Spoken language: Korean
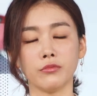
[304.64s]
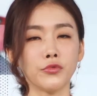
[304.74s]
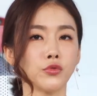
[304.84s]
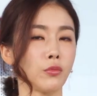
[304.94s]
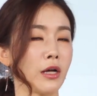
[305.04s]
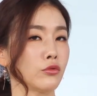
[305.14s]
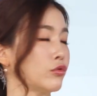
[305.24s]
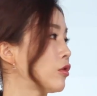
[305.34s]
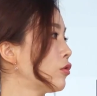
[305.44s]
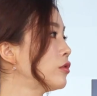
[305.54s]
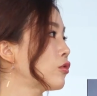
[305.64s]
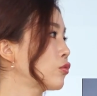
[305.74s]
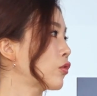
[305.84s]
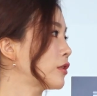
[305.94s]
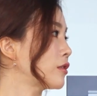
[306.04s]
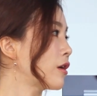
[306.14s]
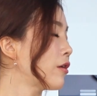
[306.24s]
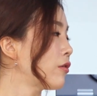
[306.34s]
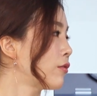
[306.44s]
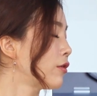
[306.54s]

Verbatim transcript: 음주운전 방조죄 어느 정도까지일까요? 음.